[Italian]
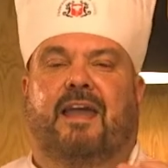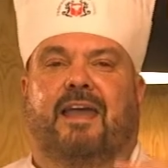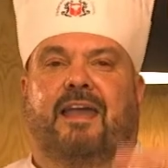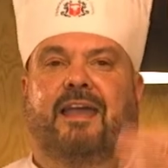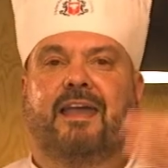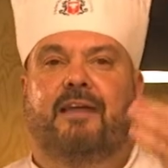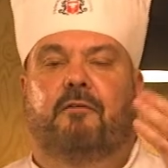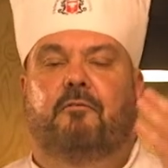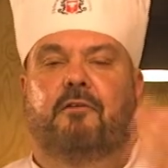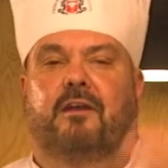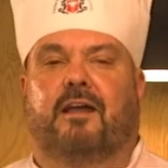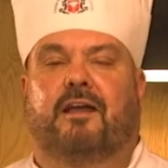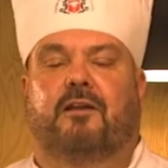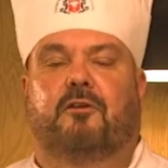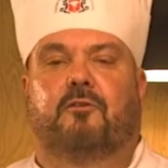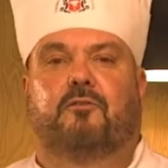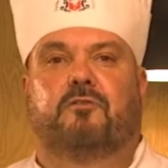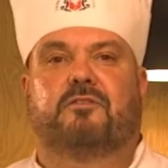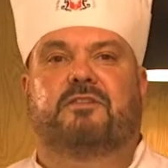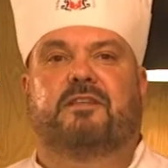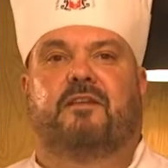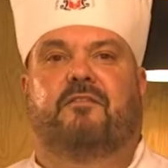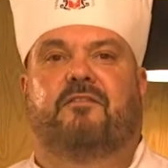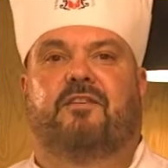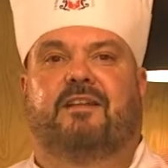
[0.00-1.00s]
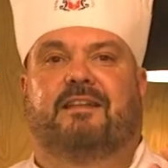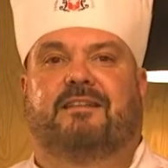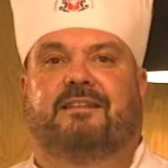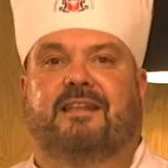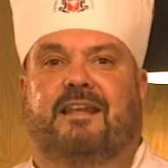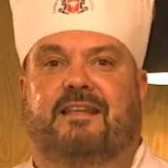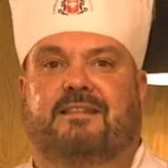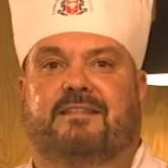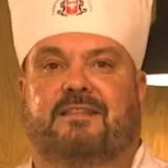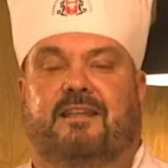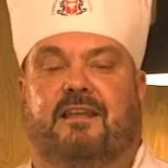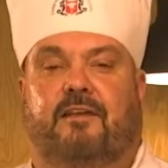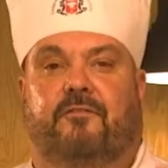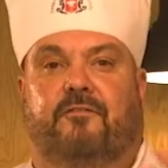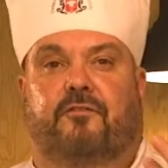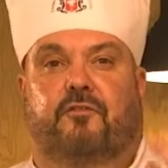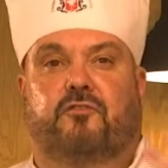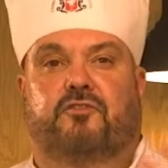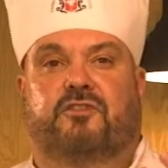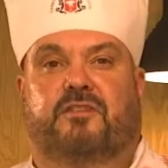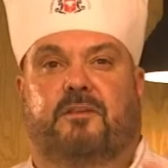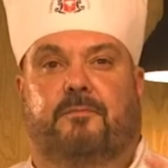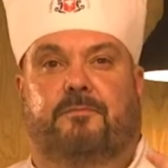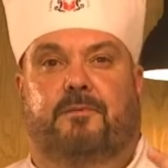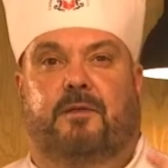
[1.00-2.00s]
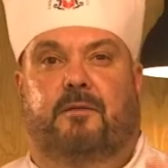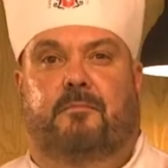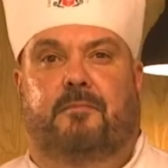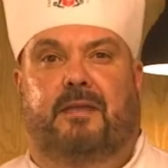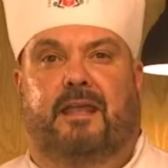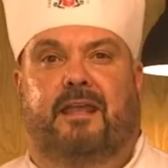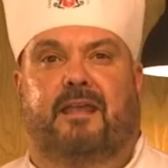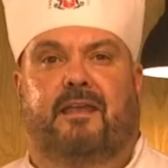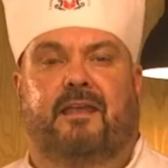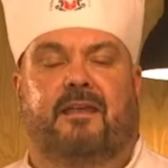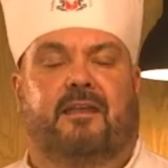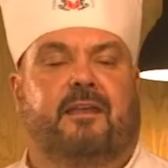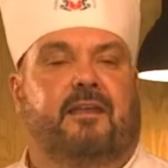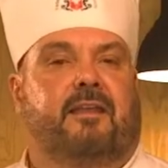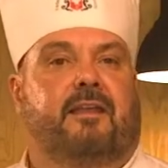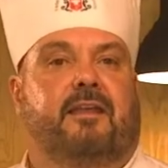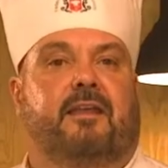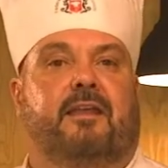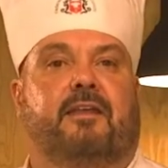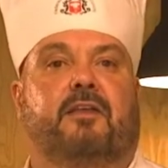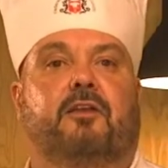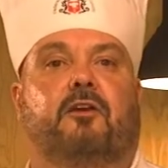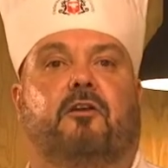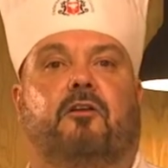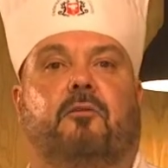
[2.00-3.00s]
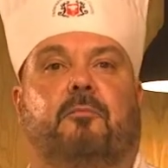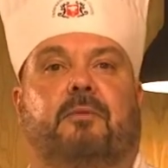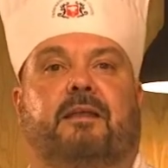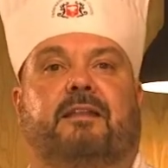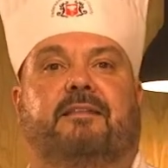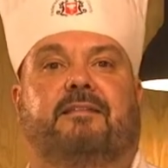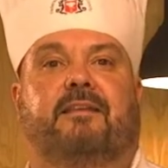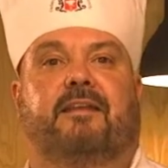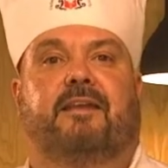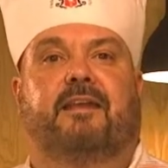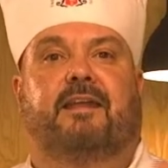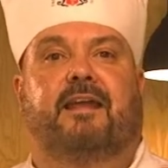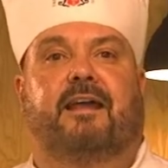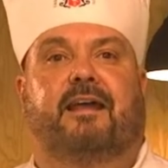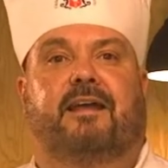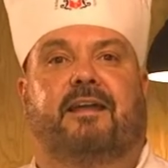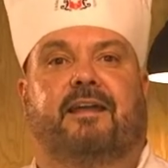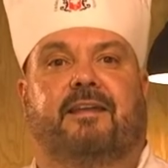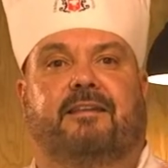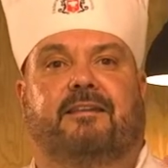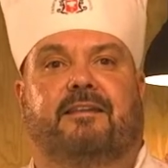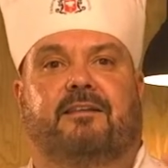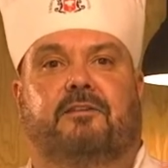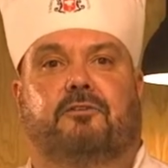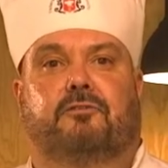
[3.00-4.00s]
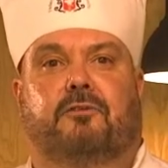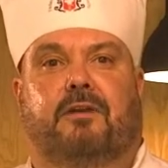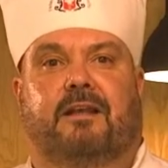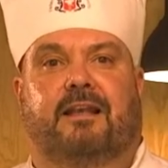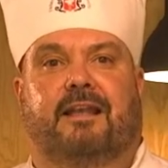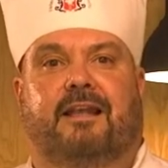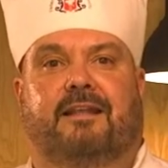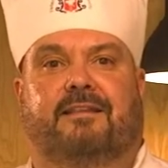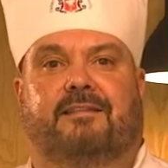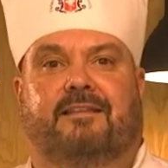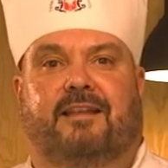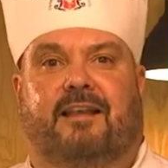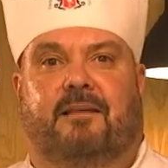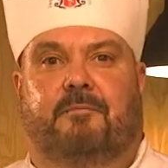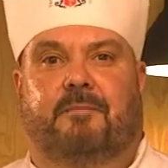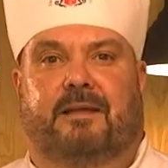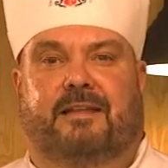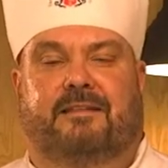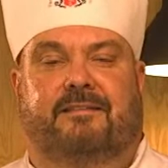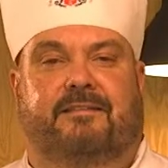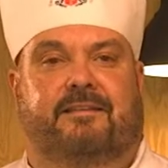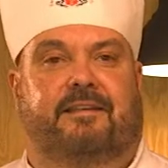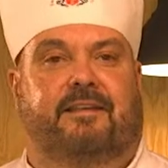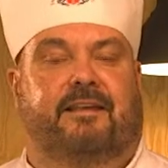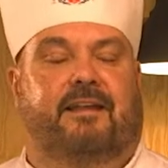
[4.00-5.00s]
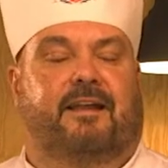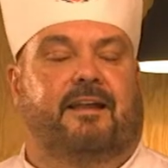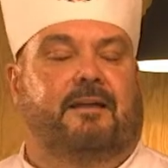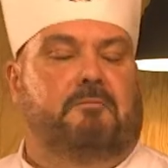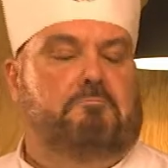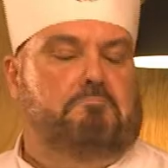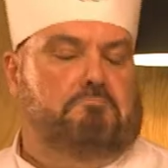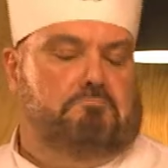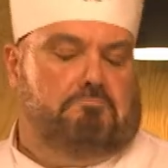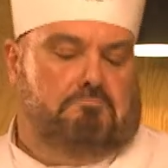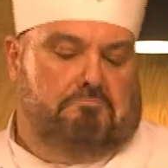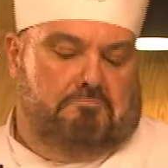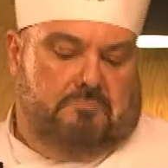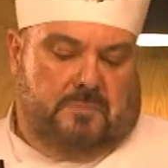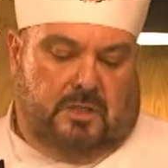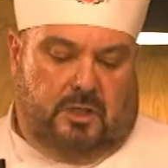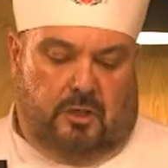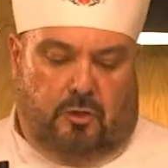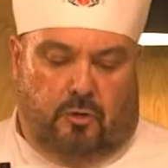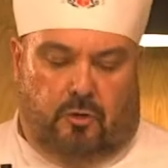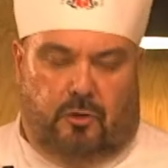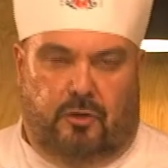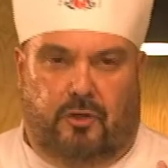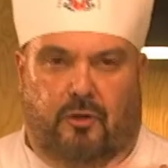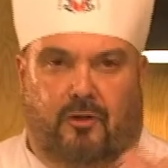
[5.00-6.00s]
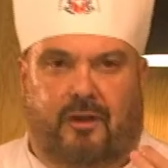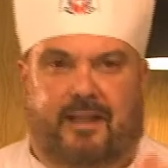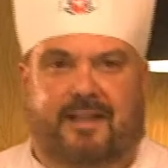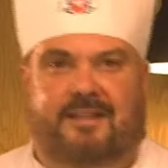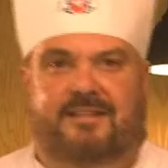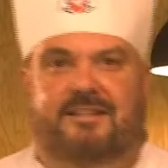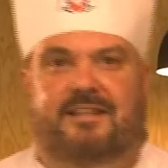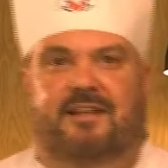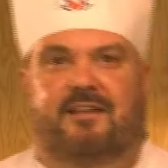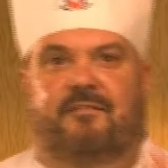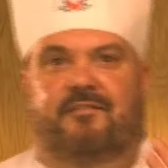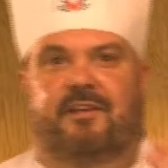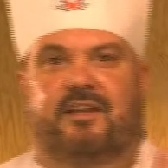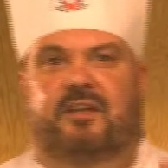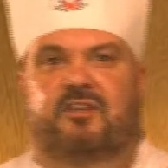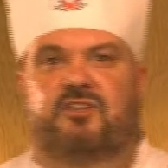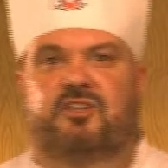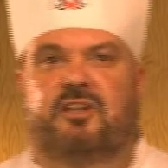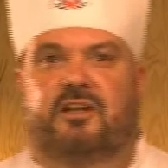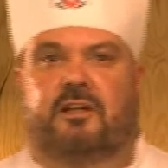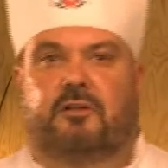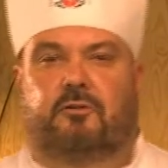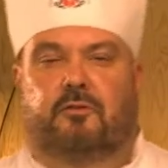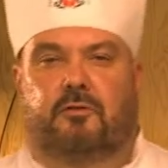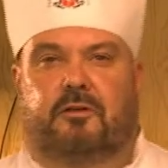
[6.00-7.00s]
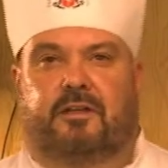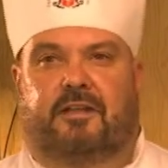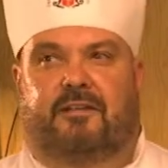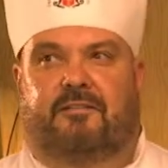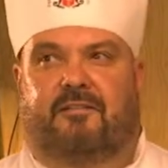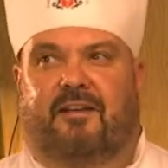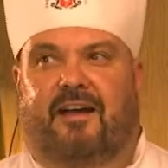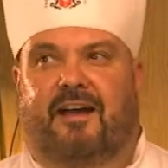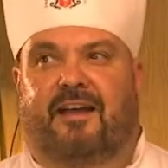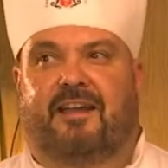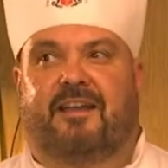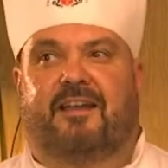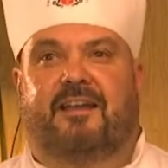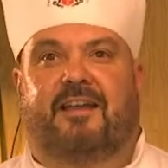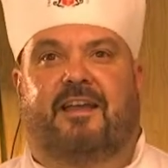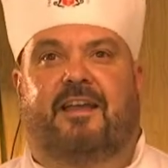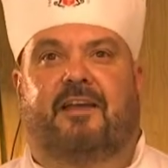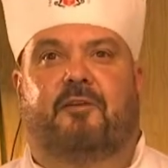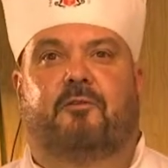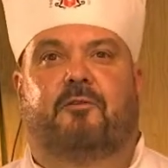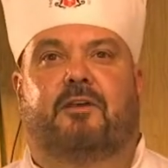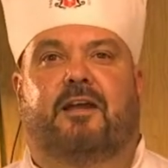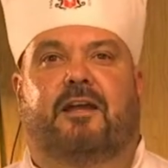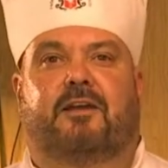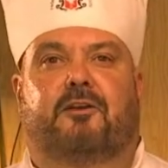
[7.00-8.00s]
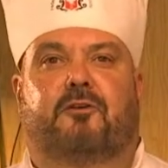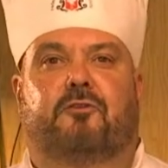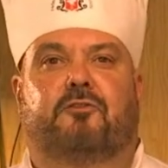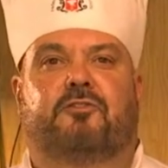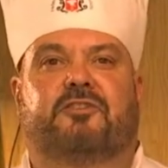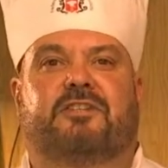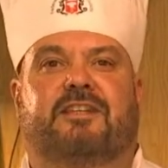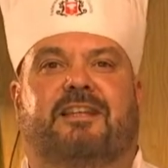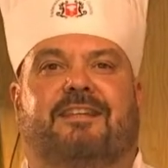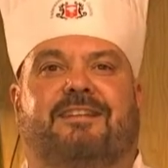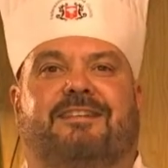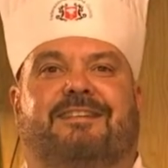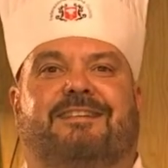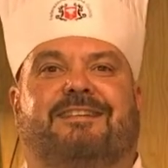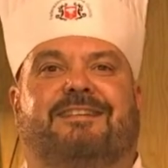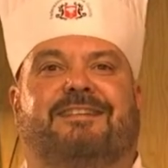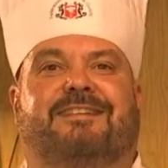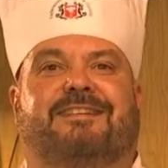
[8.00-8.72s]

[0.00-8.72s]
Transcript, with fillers: è una cosa fantastica. forse per me, io lo metterei anche dentro al latte la mattina. L'olio extravergine d'oliva è una cosa